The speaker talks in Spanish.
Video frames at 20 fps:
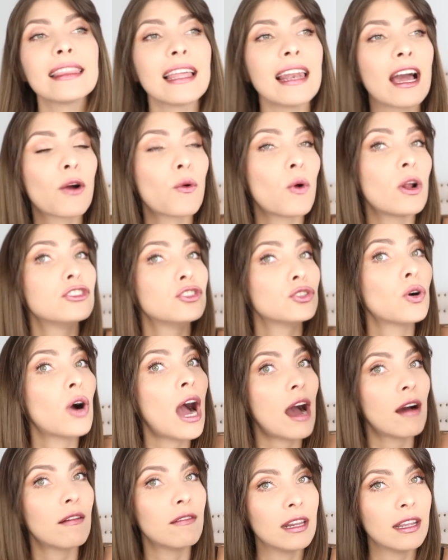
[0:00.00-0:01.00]
de la cual yo
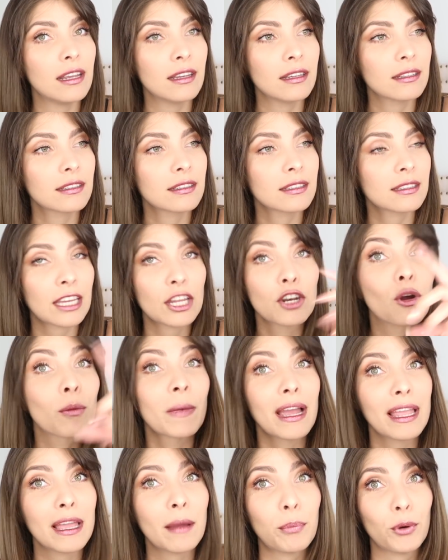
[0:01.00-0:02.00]
hable que no
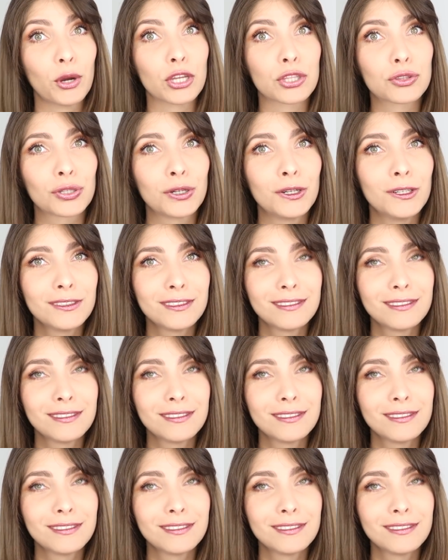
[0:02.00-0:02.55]
me haya puesto.